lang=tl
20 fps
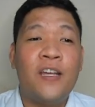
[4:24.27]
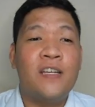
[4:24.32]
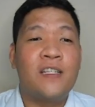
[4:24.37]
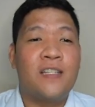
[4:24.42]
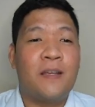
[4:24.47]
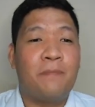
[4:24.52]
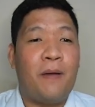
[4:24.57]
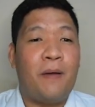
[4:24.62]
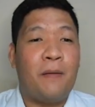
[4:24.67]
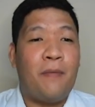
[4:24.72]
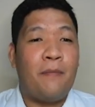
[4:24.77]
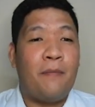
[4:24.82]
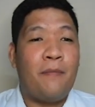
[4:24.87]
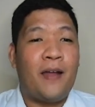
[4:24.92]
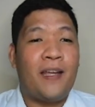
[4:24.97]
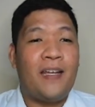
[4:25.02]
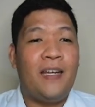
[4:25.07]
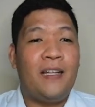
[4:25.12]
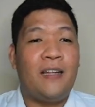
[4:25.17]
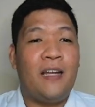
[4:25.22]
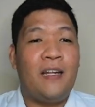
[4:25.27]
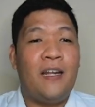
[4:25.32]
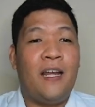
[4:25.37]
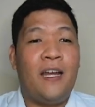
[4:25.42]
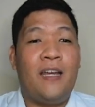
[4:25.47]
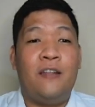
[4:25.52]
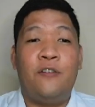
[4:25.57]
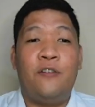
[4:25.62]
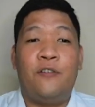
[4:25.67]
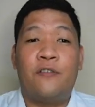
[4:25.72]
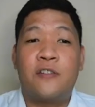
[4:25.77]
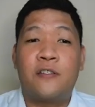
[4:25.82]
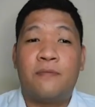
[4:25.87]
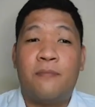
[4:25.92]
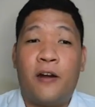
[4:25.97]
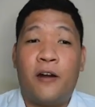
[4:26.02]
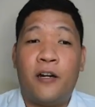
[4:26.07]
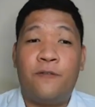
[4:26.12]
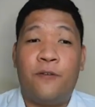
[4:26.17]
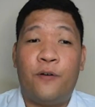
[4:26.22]
sa pamamagitan ng inyong
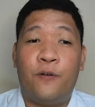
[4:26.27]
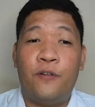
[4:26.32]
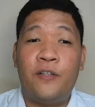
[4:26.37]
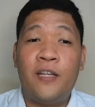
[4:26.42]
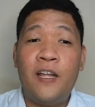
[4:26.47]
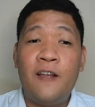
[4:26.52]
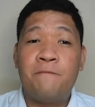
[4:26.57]
smartphone,